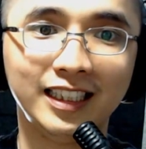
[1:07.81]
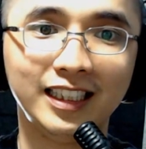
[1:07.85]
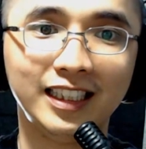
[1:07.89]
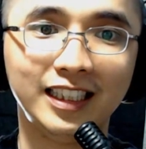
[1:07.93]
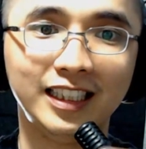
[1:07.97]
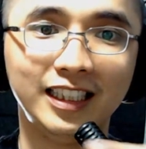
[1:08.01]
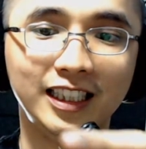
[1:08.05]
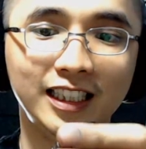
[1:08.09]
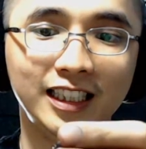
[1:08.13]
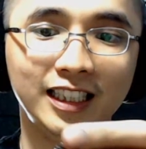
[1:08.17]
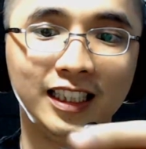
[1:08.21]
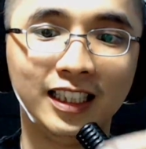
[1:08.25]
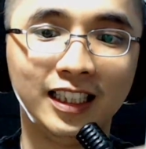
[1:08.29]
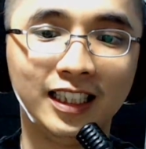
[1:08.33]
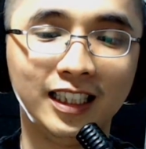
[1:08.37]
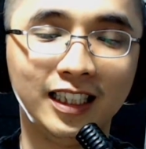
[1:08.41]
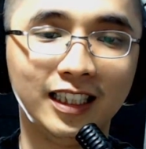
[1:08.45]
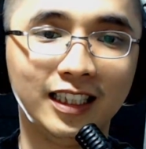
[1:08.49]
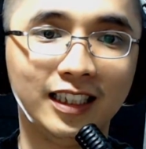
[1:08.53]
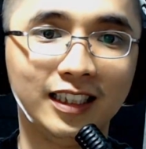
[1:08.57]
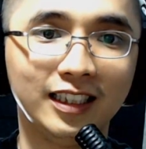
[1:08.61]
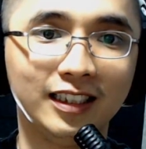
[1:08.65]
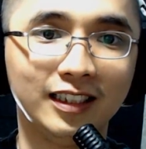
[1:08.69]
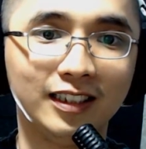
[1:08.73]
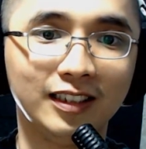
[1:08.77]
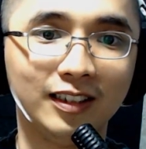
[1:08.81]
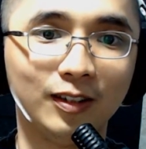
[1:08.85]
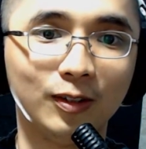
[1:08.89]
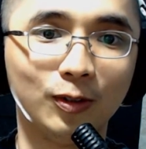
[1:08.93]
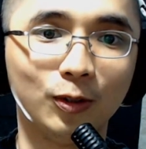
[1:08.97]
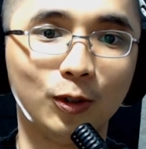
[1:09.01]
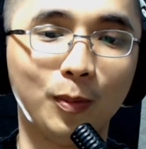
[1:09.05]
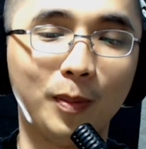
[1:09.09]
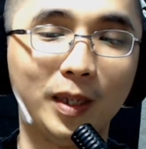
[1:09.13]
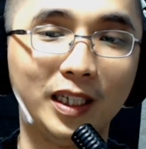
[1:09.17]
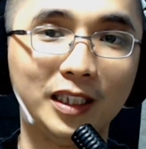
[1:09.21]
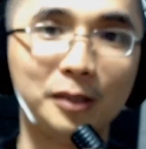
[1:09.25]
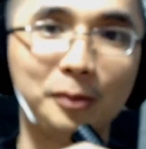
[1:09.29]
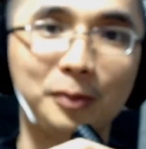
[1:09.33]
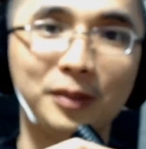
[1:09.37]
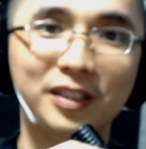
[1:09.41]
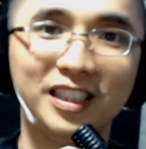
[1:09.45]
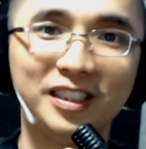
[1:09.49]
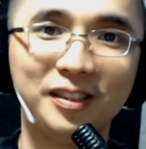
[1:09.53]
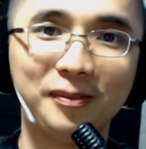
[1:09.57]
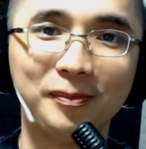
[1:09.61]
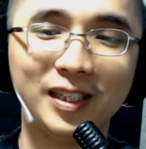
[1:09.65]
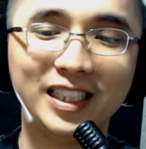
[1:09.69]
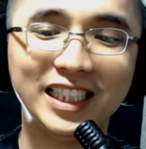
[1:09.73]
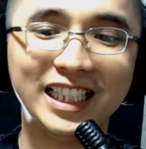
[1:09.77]
ini otomatis bisa
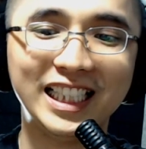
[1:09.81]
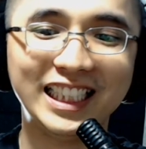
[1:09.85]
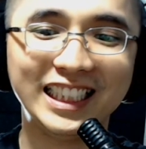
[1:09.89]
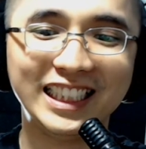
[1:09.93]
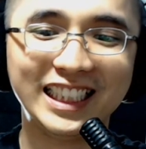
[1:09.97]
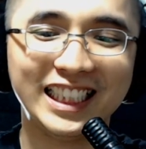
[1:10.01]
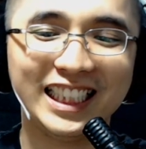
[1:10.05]
dipasang.